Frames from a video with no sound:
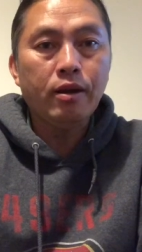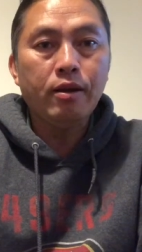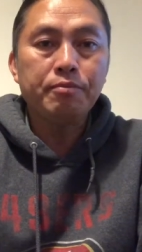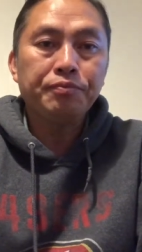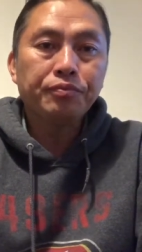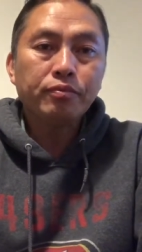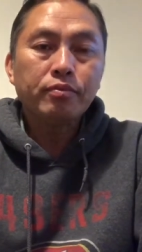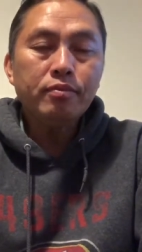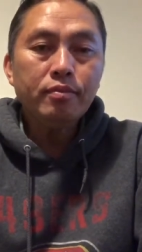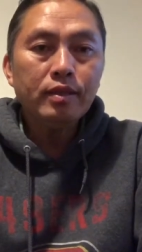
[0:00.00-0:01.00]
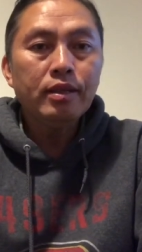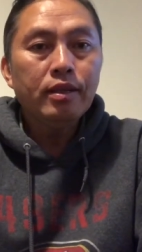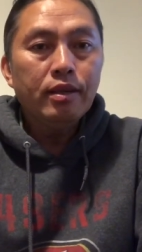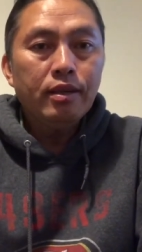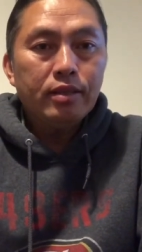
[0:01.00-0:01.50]
bây giờ
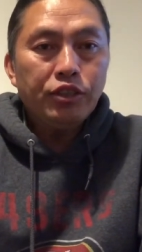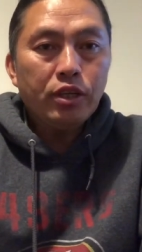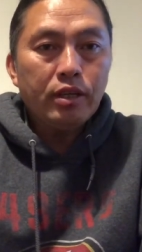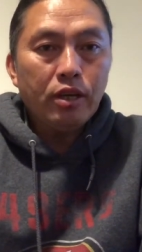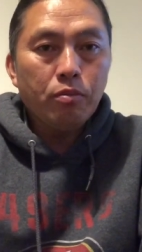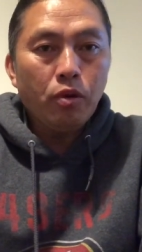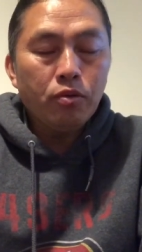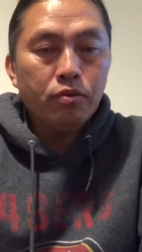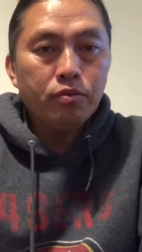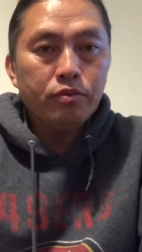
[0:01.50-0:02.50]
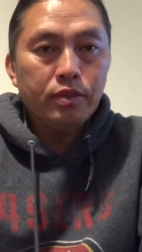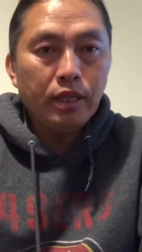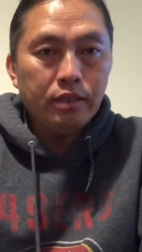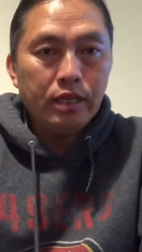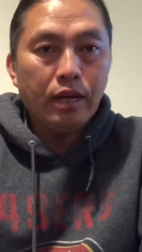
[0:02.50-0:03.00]
ta chỉ khi đó mong
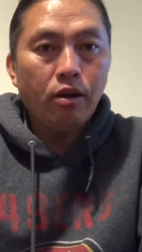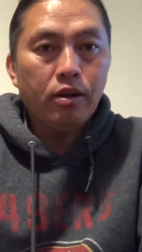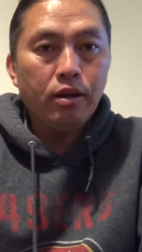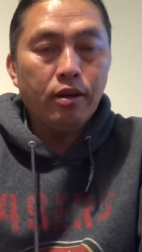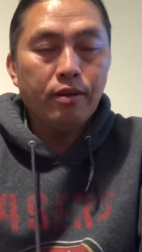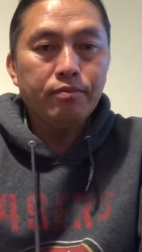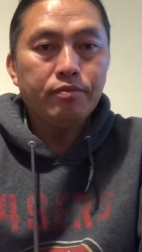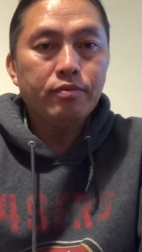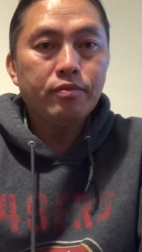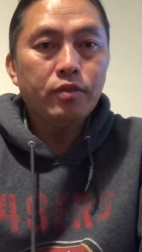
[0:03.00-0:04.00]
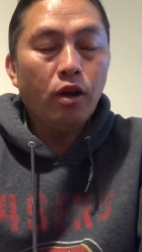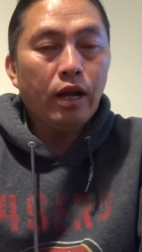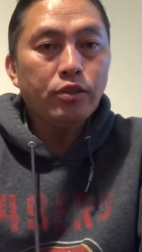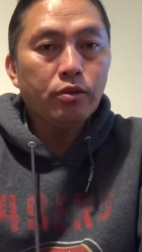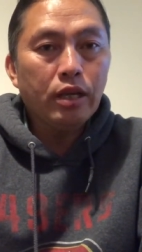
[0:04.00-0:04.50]
sang tiền nó nữa
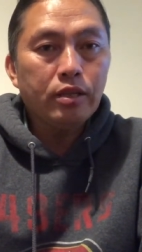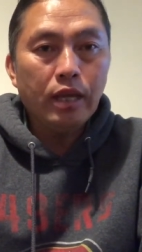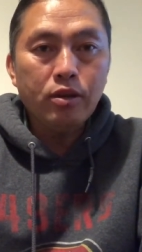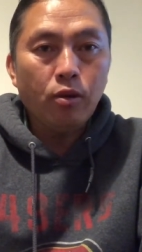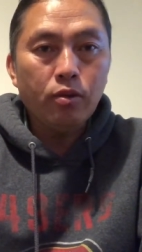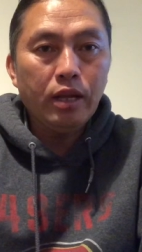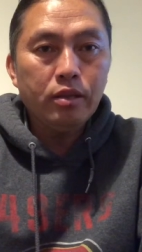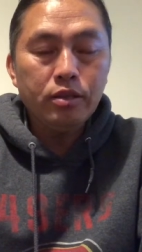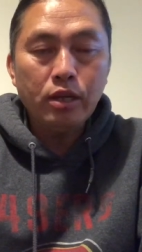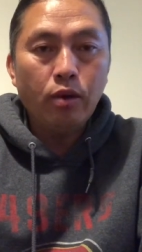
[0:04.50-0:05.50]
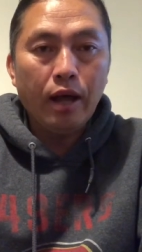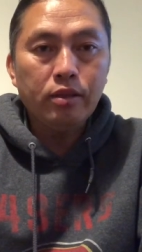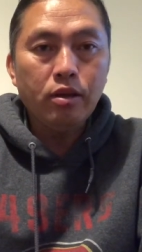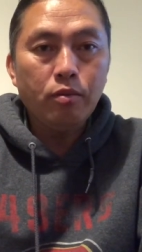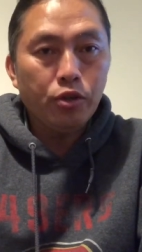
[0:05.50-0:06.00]
nhớ các nhóm để chế cổ đây tôi chế
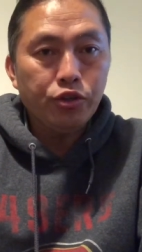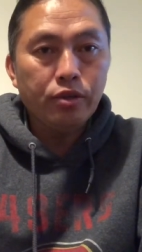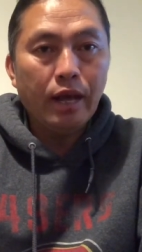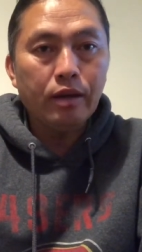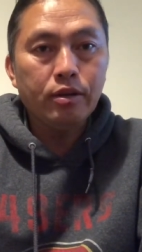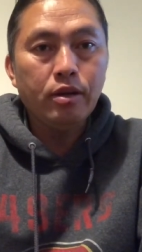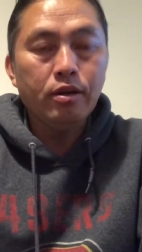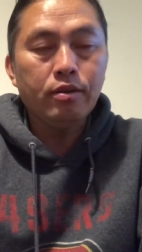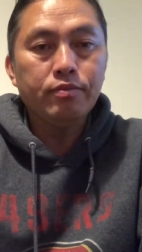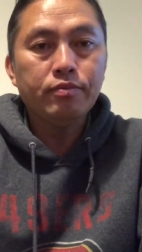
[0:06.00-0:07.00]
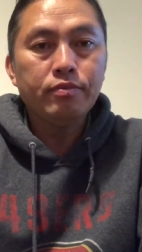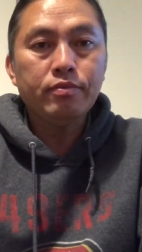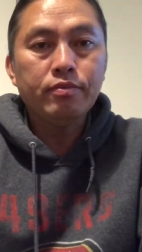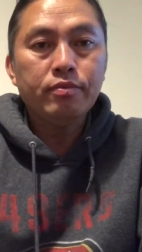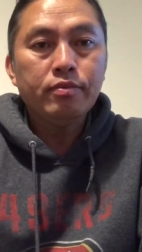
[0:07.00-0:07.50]
quả từ là một chữ ta rồi nữa
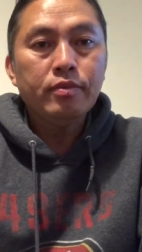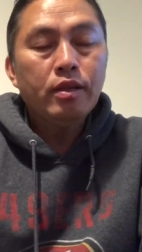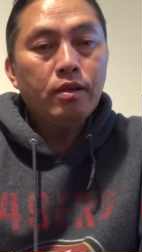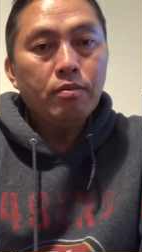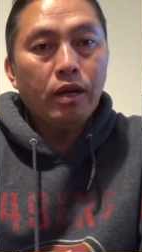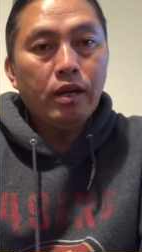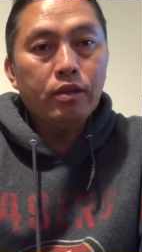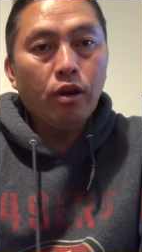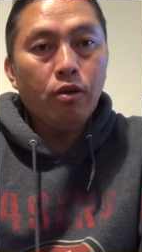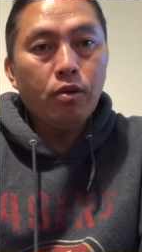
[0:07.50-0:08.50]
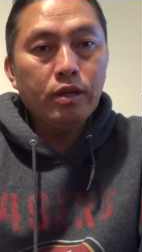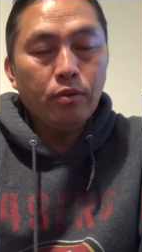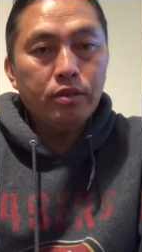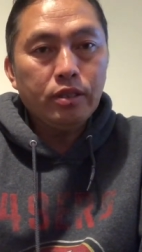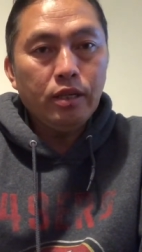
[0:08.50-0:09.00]
mà nè cho quan
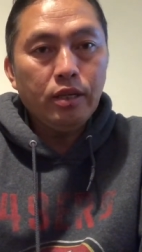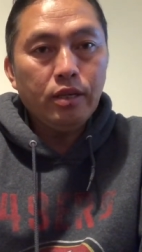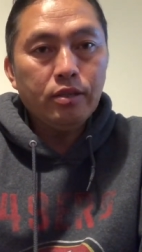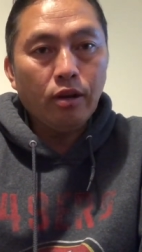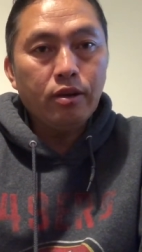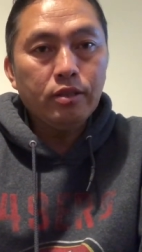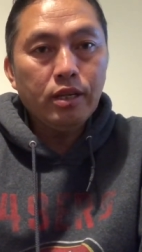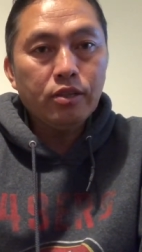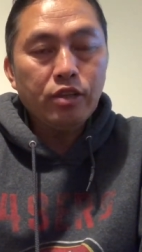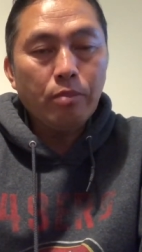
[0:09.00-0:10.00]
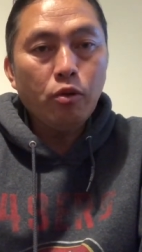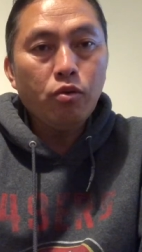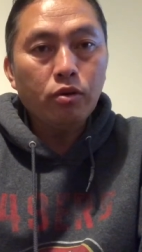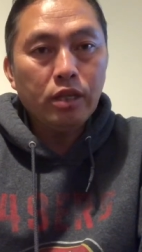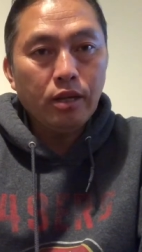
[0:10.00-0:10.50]
nè quan gì cho cứ tin năng chạm
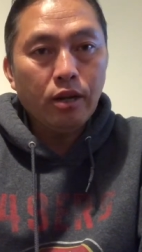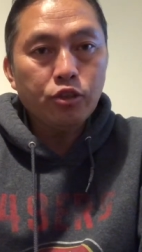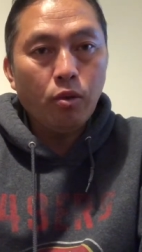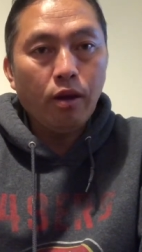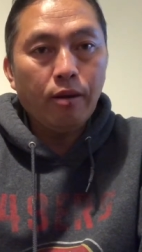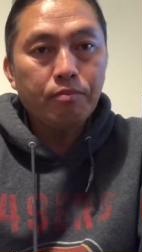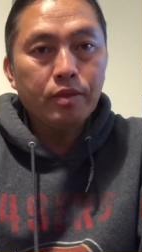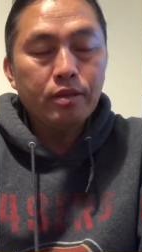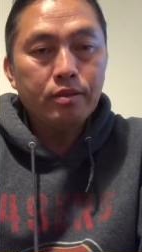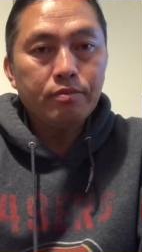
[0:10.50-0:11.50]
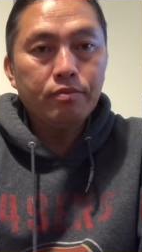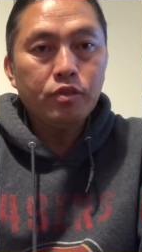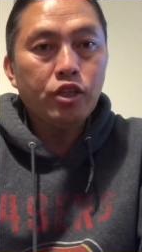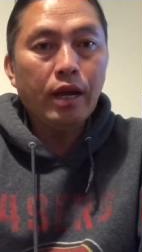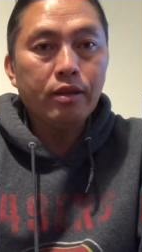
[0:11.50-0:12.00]
không họ tết cho là chùa
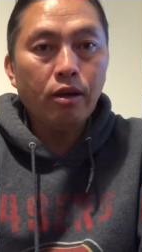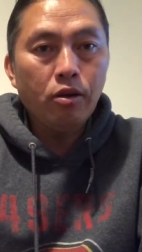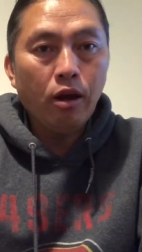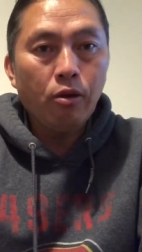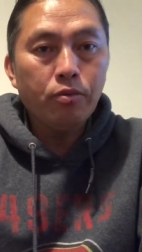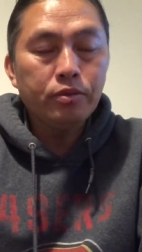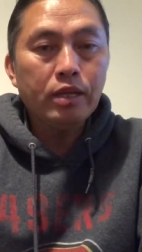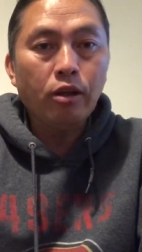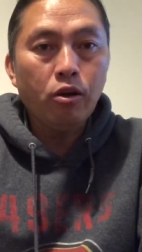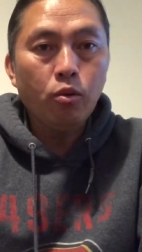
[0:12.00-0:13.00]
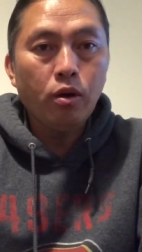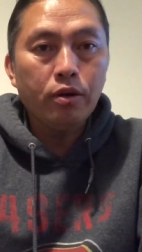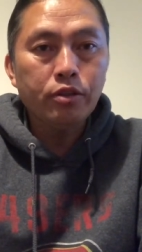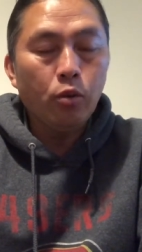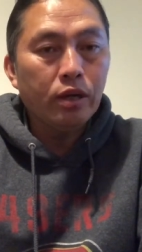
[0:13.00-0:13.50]
chỉ hai cho lầu tết cho
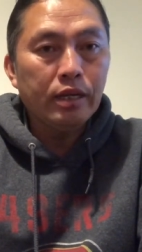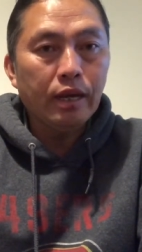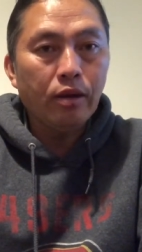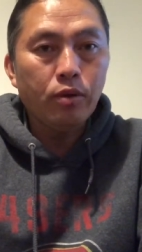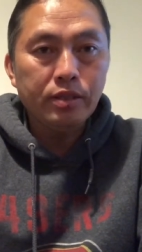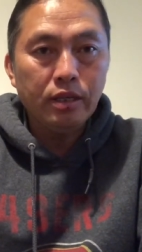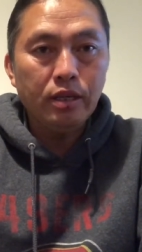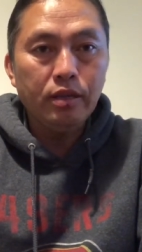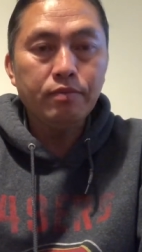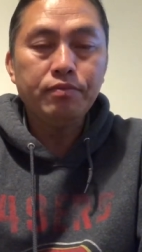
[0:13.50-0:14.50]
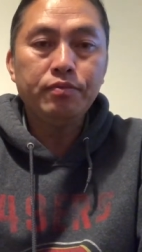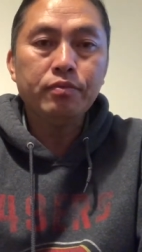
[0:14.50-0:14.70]
lùa cho quan nè quan gì